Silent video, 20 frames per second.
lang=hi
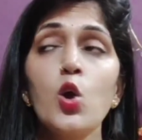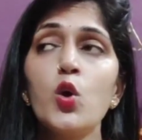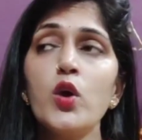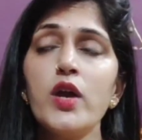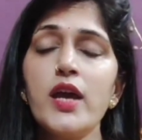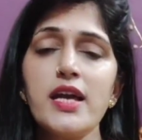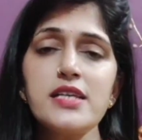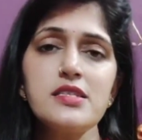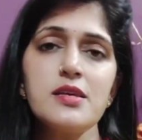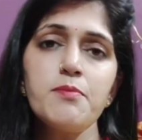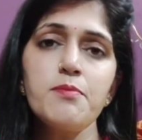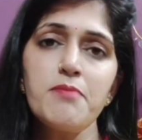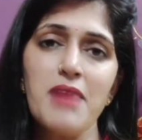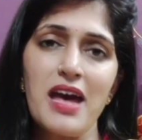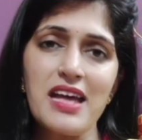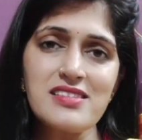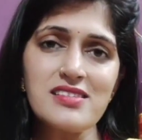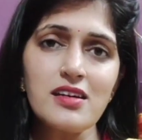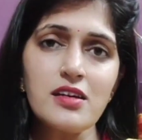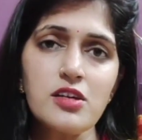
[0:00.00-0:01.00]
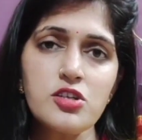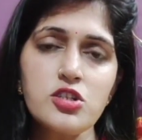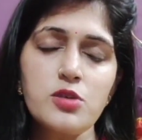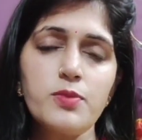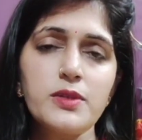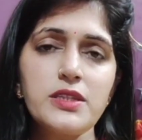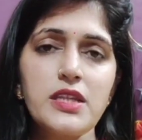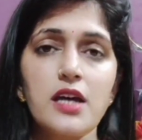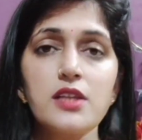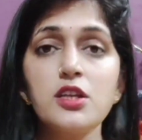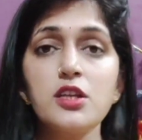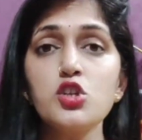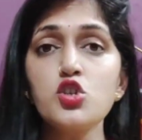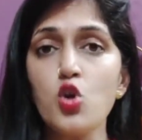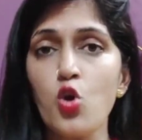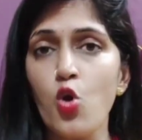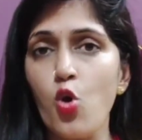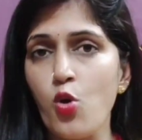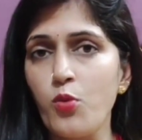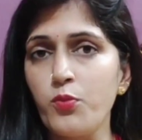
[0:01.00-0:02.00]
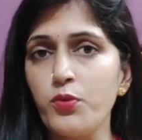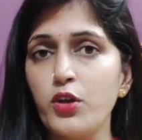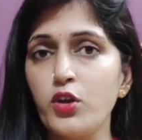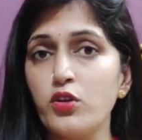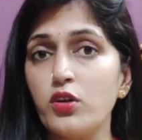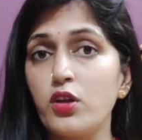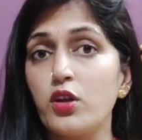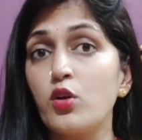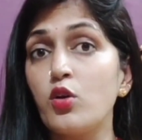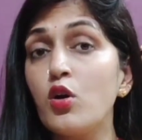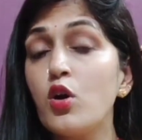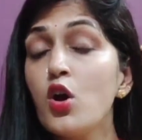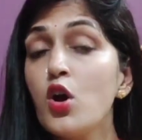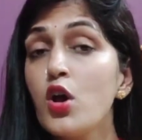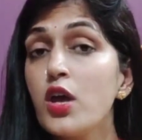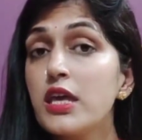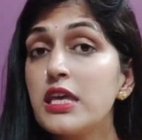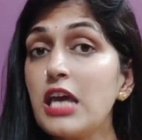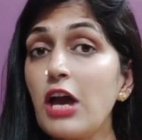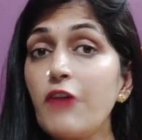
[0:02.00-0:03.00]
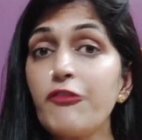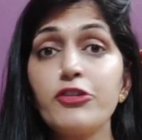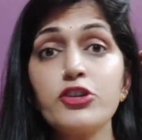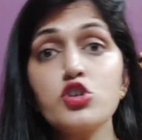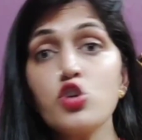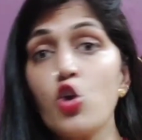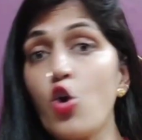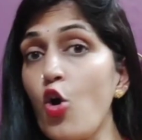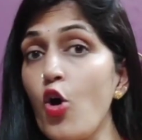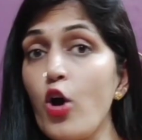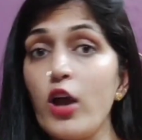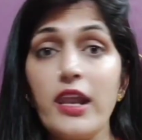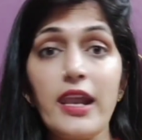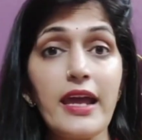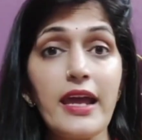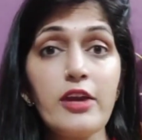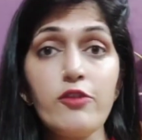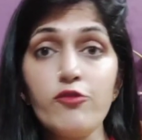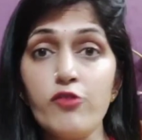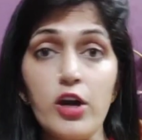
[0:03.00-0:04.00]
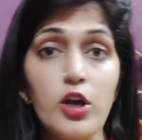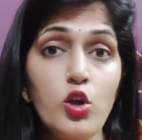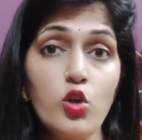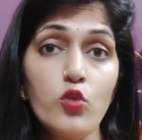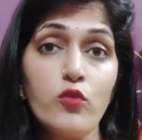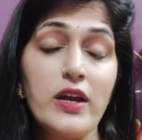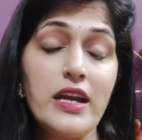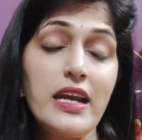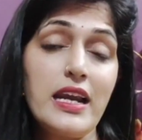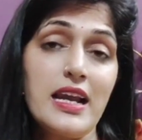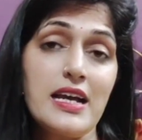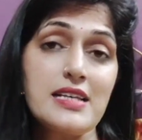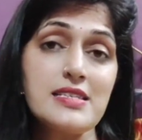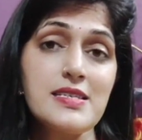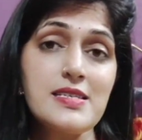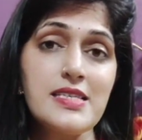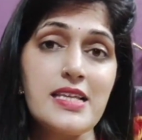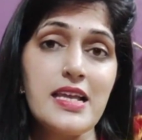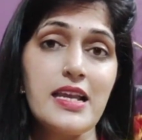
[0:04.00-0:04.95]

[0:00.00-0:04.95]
कोई ऐसा मैथ्स का टीचर बता दे जो होम ट्यूटर हो या फिर जो ऑनलाइन वन टू वन क्लासेस